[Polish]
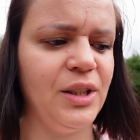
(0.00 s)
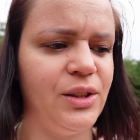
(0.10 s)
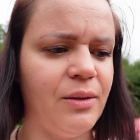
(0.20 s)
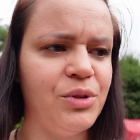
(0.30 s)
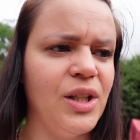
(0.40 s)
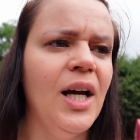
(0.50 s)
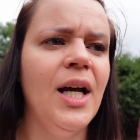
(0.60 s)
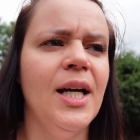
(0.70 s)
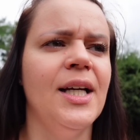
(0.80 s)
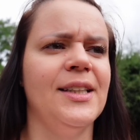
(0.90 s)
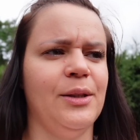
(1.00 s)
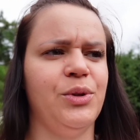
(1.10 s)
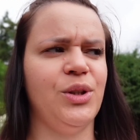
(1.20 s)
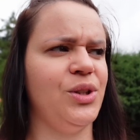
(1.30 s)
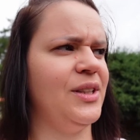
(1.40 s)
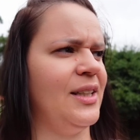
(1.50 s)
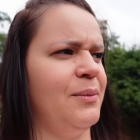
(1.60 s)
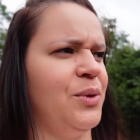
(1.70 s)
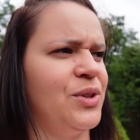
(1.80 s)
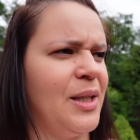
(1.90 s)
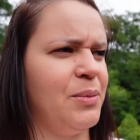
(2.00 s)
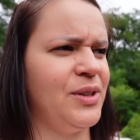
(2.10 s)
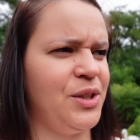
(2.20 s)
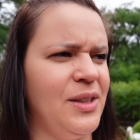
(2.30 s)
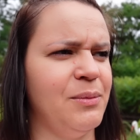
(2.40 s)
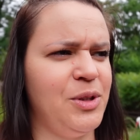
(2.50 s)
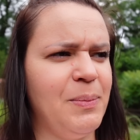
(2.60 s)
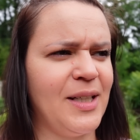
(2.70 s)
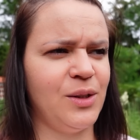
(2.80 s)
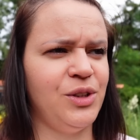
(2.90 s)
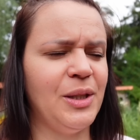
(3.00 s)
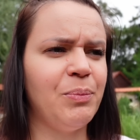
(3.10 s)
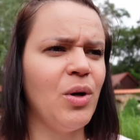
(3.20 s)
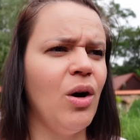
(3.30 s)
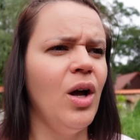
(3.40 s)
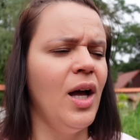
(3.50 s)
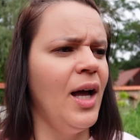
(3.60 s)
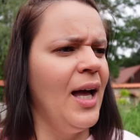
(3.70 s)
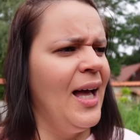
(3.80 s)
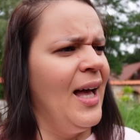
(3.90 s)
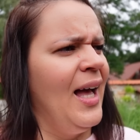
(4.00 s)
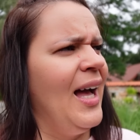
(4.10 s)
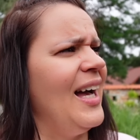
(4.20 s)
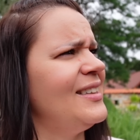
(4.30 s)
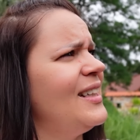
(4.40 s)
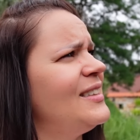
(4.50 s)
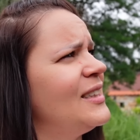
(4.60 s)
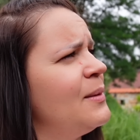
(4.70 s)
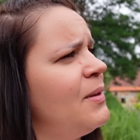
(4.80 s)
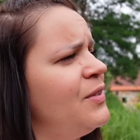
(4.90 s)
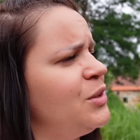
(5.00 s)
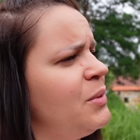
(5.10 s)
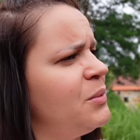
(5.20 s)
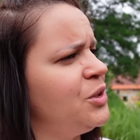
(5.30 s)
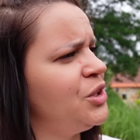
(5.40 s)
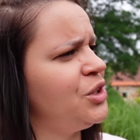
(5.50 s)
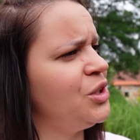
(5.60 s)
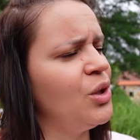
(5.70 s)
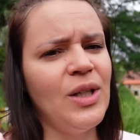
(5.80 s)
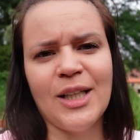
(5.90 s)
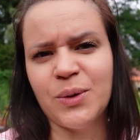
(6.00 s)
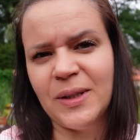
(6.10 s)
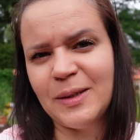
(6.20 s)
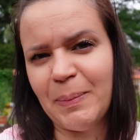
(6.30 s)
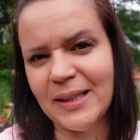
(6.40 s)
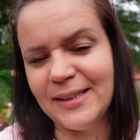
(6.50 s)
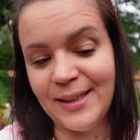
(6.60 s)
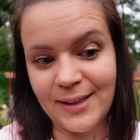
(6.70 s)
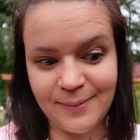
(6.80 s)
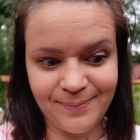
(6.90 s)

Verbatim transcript: podejrzewam, że założę coś na ramionczka, bo zaczyna być bardzo ciepło, a teraz chyba weźmiemy dzieci do lasu na spacer.